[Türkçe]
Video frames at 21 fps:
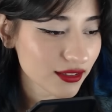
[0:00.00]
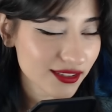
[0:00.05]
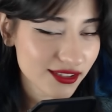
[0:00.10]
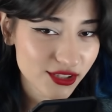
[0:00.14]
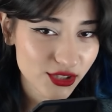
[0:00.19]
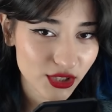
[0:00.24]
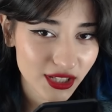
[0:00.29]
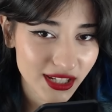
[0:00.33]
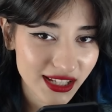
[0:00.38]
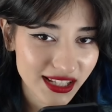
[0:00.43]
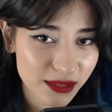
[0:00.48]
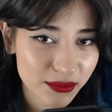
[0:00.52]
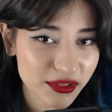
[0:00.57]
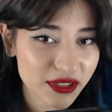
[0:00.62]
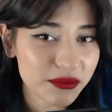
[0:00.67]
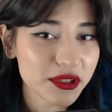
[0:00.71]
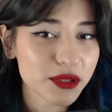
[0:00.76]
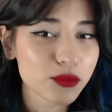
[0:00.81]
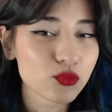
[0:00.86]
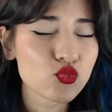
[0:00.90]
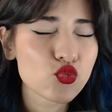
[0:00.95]
İçeri gelebilir
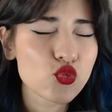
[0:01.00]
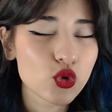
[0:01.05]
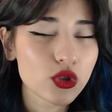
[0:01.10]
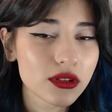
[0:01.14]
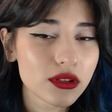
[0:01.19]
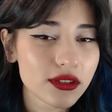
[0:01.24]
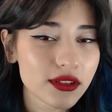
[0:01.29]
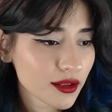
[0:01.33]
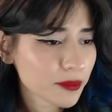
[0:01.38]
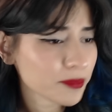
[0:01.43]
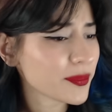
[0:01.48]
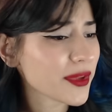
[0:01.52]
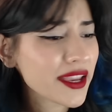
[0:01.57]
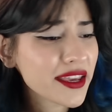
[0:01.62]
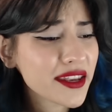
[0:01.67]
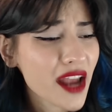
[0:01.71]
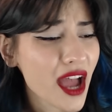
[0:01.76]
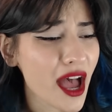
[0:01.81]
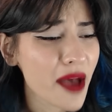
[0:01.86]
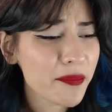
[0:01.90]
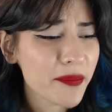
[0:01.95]
miyim?
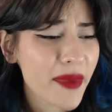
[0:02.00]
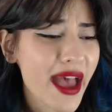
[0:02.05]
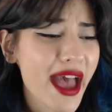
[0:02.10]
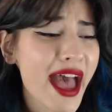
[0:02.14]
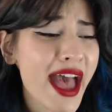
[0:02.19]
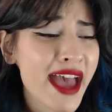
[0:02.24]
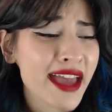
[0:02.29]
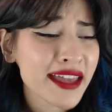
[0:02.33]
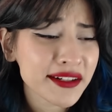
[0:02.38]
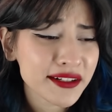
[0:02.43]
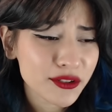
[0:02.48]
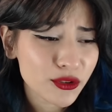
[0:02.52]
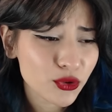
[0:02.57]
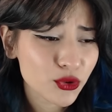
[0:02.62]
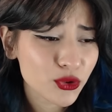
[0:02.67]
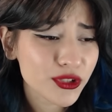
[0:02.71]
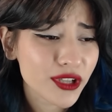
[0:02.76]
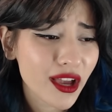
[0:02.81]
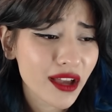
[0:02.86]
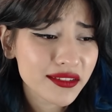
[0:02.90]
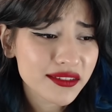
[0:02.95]
Beraber
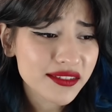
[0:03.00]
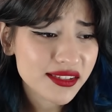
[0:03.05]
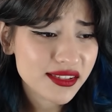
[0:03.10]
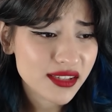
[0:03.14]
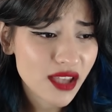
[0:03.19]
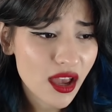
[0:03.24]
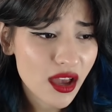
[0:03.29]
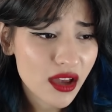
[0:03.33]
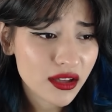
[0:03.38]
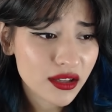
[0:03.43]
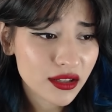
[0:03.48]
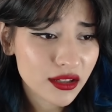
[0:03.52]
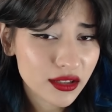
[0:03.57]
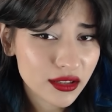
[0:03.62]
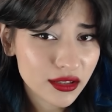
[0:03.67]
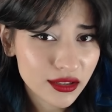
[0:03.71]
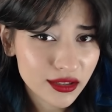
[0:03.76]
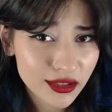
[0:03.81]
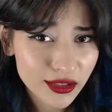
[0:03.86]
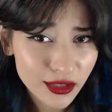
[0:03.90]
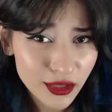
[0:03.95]
uyansak
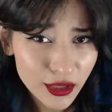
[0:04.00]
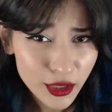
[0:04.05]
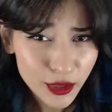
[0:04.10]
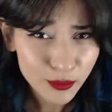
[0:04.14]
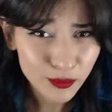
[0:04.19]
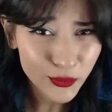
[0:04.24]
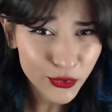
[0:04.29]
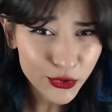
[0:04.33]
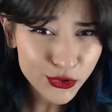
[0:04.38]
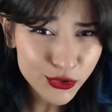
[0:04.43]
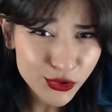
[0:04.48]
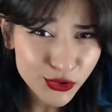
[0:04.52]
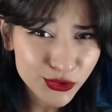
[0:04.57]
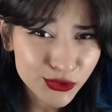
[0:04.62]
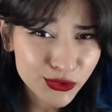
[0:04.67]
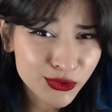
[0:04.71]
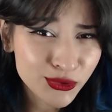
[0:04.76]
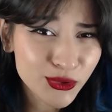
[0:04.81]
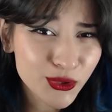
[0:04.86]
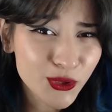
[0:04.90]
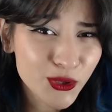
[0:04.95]

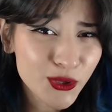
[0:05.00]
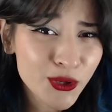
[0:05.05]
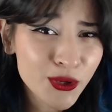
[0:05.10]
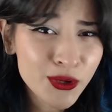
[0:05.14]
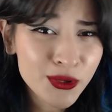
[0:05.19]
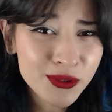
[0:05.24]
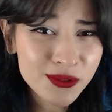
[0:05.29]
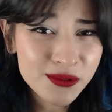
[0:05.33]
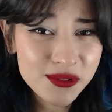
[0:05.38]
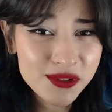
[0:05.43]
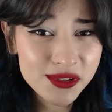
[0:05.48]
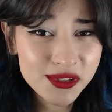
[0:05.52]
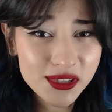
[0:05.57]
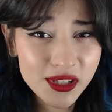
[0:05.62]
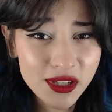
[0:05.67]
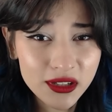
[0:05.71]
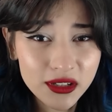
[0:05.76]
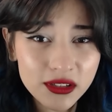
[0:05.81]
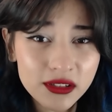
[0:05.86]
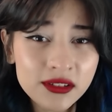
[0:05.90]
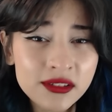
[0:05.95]
bütün gün
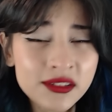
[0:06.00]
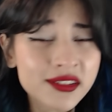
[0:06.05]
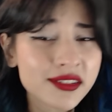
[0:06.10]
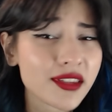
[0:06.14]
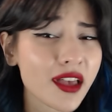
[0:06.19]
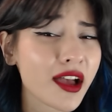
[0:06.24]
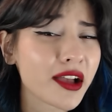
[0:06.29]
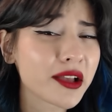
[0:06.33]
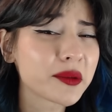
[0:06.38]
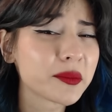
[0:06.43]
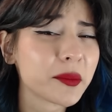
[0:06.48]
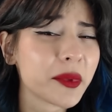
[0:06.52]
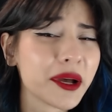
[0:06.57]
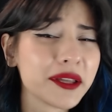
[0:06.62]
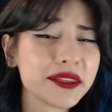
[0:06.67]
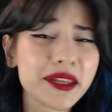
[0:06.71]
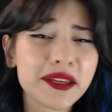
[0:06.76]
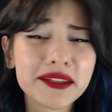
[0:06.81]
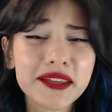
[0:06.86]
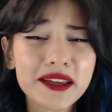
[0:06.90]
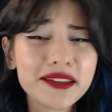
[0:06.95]
sarılsak
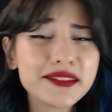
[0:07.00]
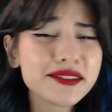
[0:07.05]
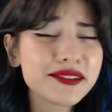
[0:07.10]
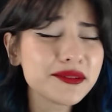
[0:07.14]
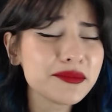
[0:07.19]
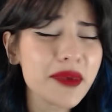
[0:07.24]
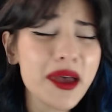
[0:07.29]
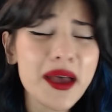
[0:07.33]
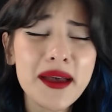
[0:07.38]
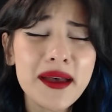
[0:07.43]
bana yetmez.